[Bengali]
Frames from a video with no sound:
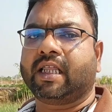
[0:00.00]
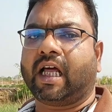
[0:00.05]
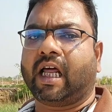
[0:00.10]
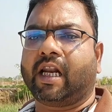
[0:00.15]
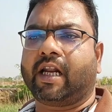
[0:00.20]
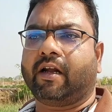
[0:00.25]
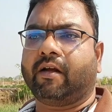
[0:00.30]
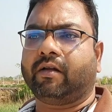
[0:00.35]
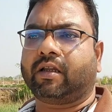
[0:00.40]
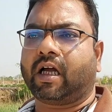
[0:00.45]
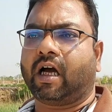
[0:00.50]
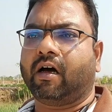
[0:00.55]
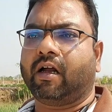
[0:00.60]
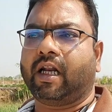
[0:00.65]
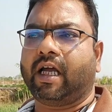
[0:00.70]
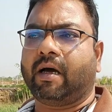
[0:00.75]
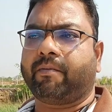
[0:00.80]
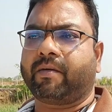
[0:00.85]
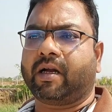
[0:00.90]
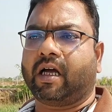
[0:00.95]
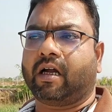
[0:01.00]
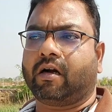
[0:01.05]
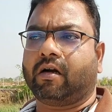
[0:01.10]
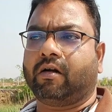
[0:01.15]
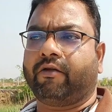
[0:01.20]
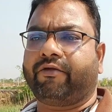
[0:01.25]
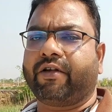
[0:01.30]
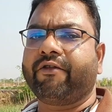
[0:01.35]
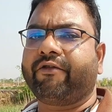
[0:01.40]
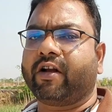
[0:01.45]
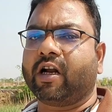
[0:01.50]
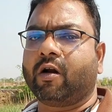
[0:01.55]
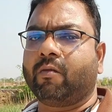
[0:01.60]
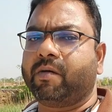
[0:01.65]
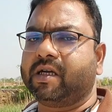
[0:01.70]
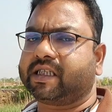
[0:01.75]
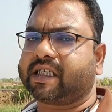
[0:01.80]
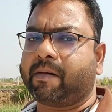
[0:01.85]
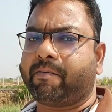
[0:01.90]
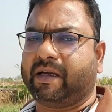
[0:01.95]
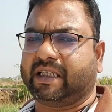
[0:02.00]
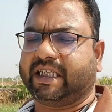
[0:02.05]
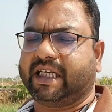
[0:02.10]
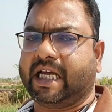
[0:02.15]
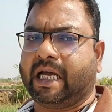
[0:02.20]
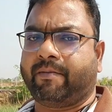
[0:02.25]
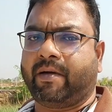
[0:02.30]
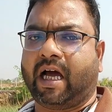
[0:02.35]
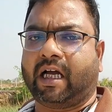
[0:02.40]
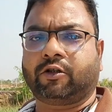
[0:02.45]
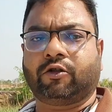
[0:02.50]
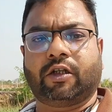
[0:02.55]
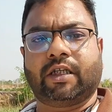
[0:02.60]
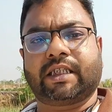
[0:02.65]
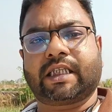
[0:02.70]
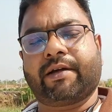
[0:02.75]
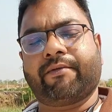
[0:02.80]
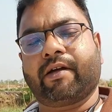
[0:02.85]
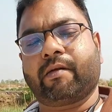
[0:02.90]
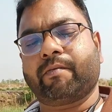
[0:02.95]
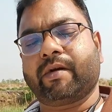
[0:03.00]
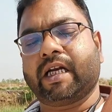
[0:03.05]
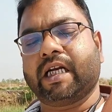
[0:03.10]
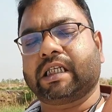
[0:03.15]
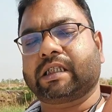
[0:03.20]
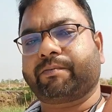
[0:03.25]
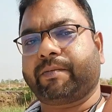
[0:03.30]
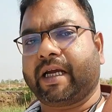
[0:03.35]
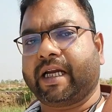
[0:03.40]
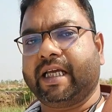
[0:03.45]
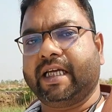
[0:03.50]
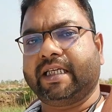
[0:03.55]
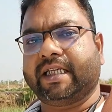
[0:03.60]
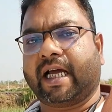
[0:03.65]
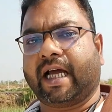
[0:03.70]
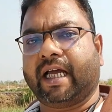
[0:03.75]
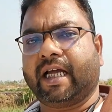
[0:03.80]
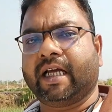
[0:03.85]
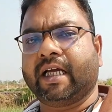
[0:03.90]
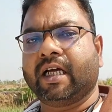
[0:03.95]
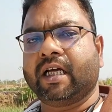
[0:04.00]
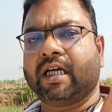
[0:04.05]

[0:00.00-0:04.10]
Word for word: তাহলে তাহলে আপনার ফিফটি রুপিসটা বেঁচে যাবে আর যদি সেভেন মিনিটস পেরিয়ে যায়